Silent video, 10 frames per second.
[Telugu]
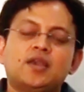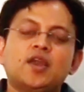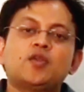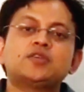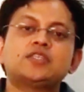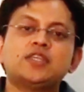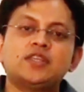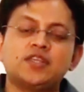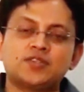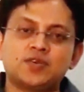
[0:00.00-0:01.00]
కెరోసిన్
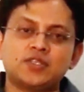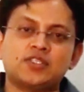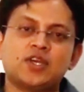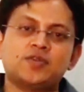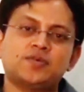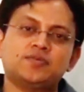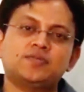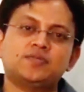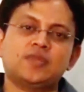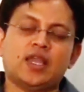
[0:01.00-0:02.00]
తీసుకొచ్చారు
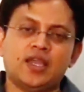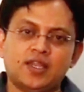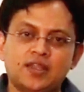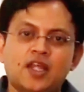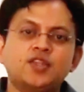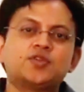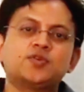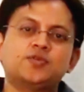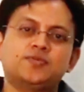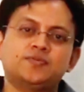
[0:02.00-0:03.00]
ఆయన దళితుడు